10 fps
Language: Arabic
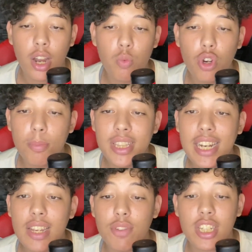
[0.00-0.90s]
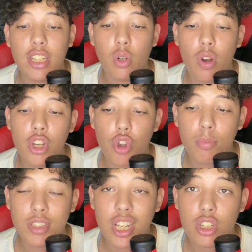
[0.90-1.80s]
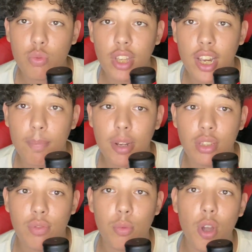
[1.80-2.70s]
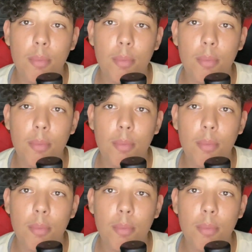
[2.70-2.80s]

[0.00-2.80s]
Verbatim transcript: غنوريكم الدراري كيفاش قدروا انكم تشارجيو داخل البلاتفورم